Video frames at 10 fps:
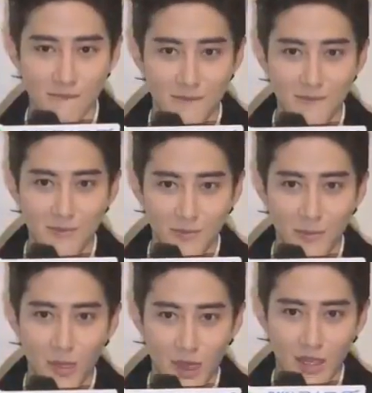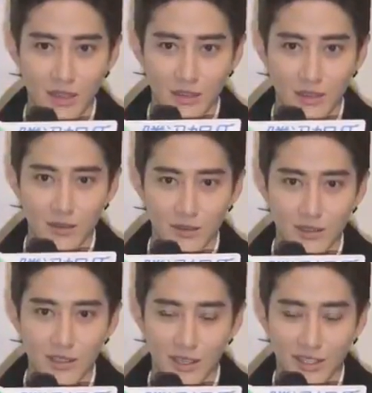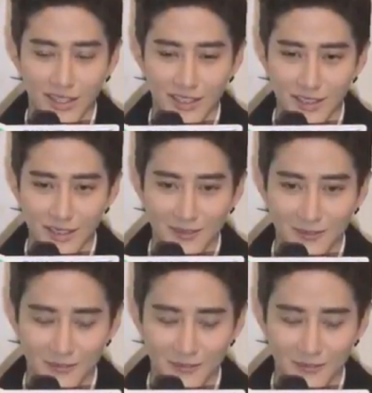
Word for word: 样子的笑点是吧？啊，